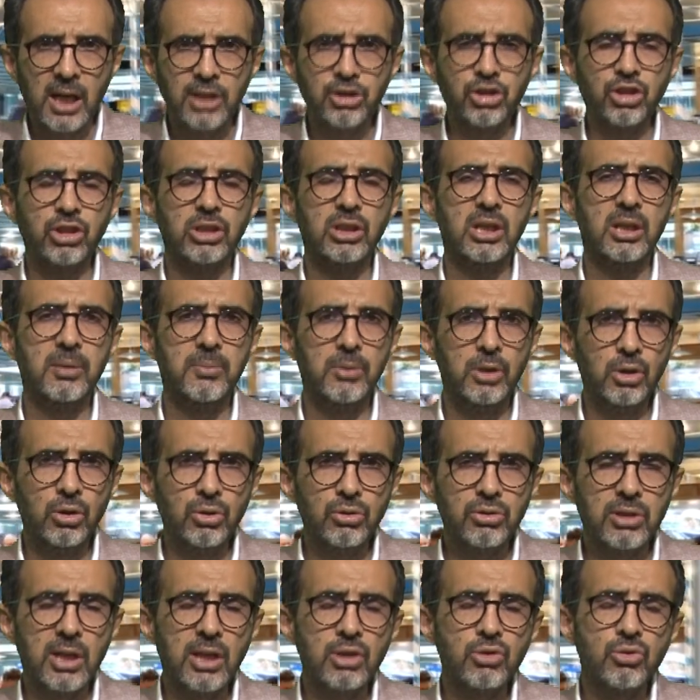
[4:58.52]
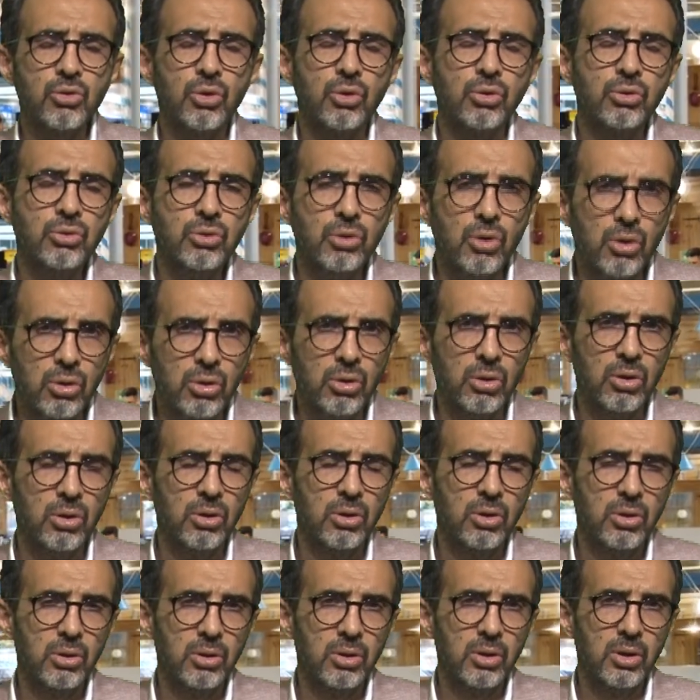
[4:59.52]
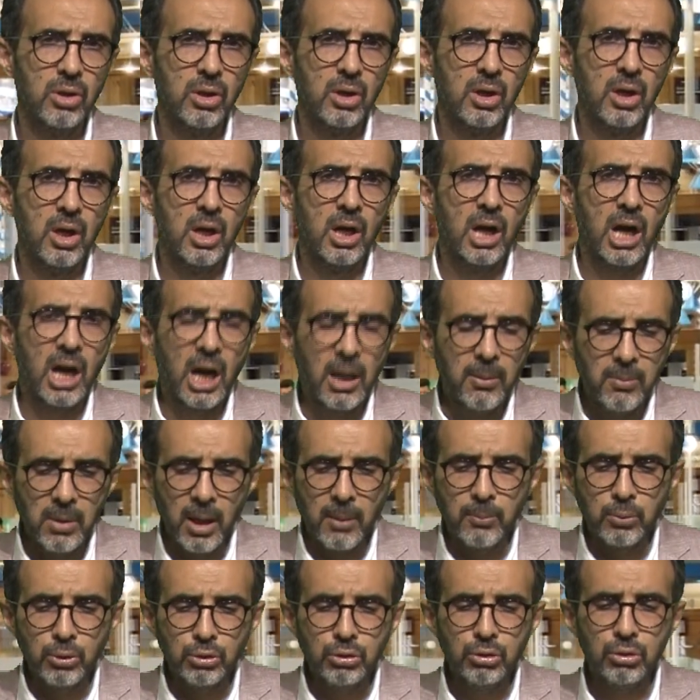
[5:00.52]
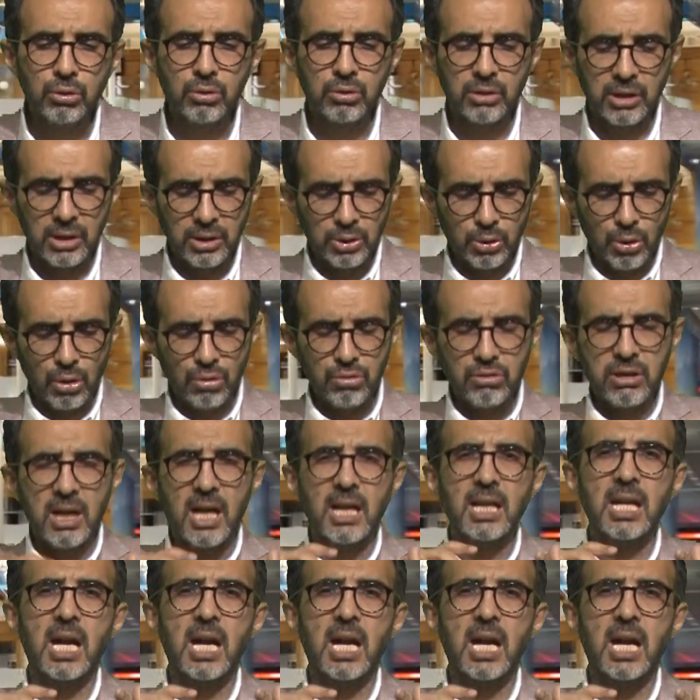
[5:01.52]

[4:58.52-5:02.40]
açıklayabiliyorsan sorun yok. Ama bu tür sosyal